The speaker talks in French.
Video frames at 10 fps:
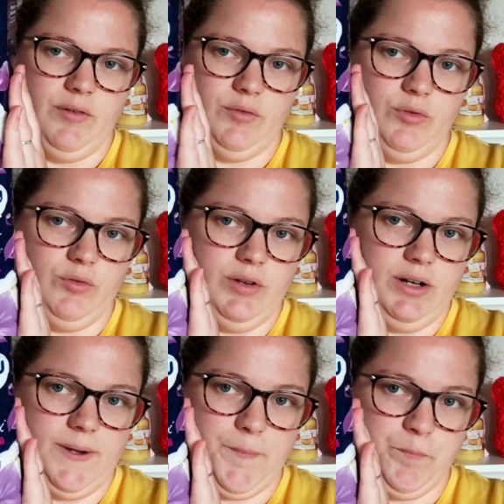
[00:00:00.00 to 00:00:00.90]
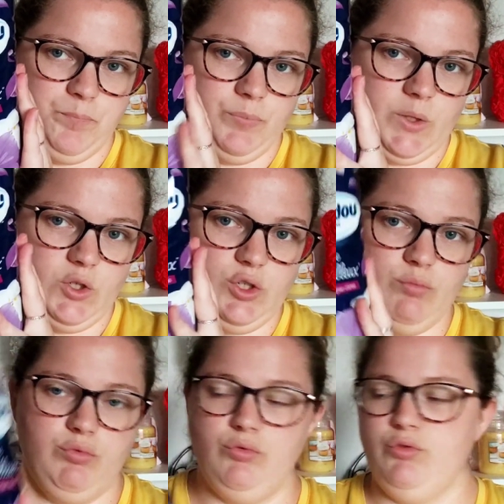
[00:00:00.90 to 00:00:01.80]
Donc voilà.
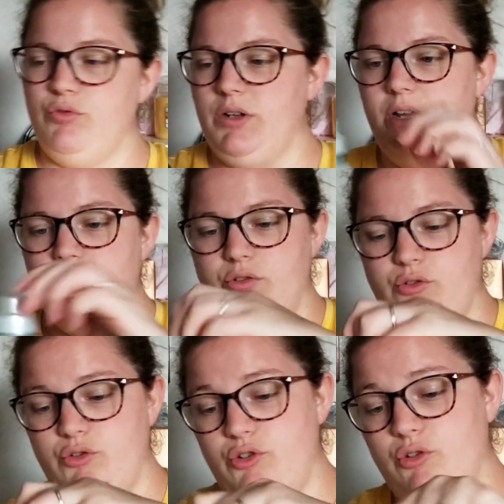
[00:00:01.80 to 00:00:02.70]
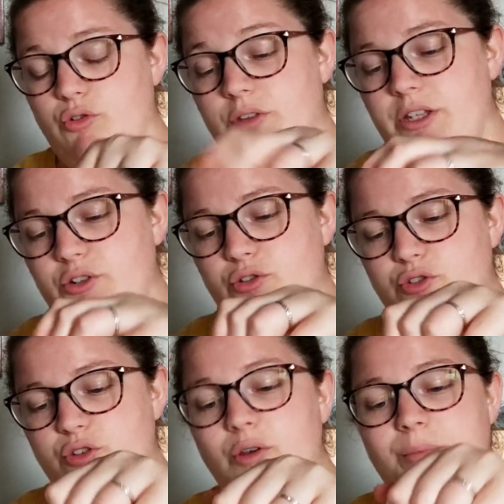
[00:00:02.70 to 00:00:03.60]
J'aime beaucoup celui-là. Euh, je le connais, je le
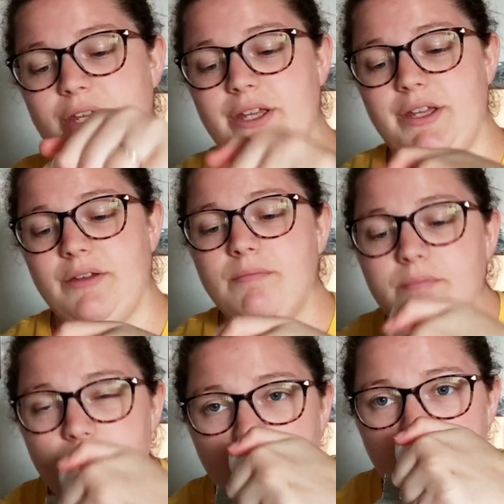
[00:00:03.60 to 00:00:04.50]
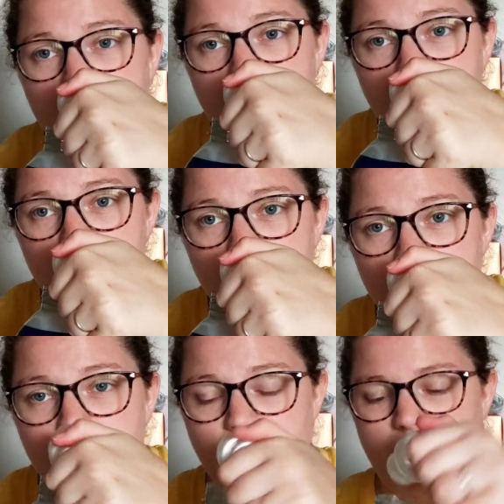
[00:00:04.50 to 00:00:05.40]
sens, mais...
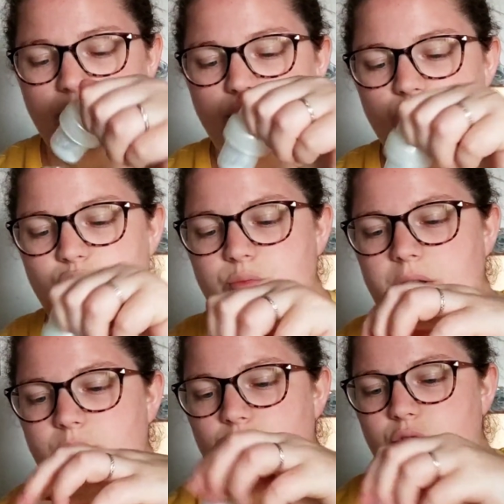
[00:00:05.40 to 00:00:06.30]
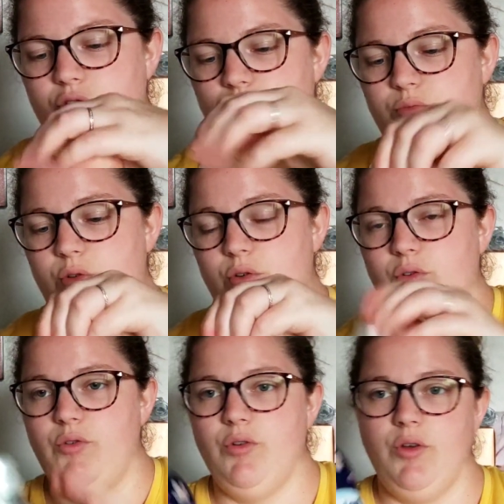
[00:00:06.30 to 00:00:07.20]
Ouais, ils sont super bon, franchement.
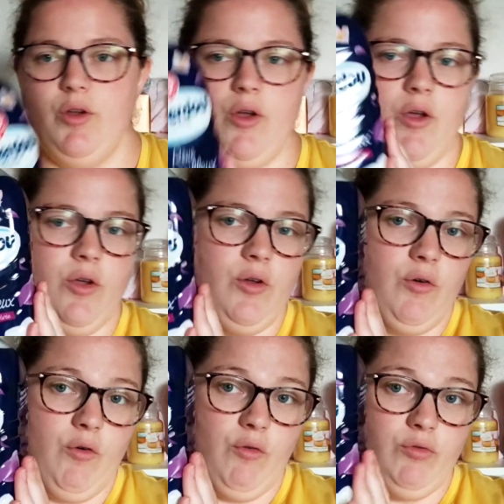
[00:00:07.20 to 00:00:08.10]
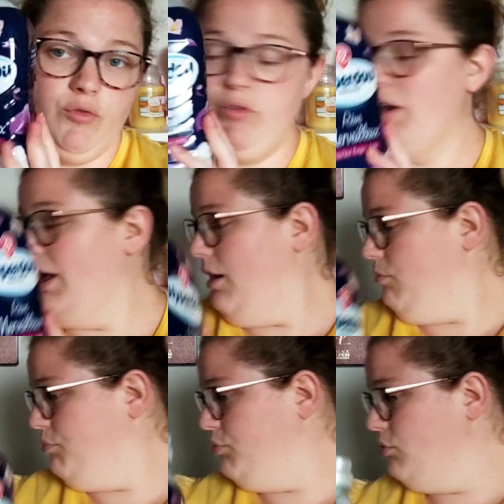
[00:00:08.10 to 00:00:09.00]
Donc voilà
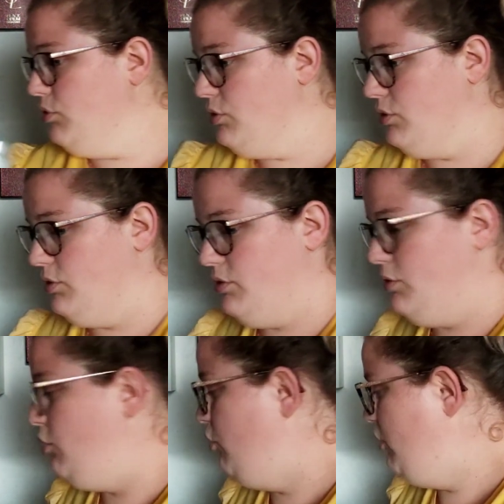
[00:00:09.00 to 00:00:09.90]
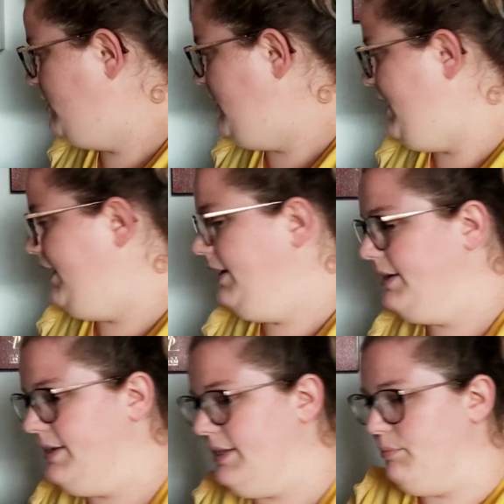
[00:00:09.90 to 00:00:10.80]
pour Leclerc,
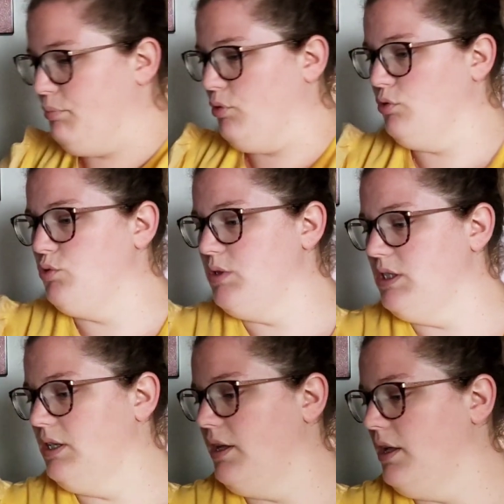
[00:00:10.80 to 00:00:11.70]
les produits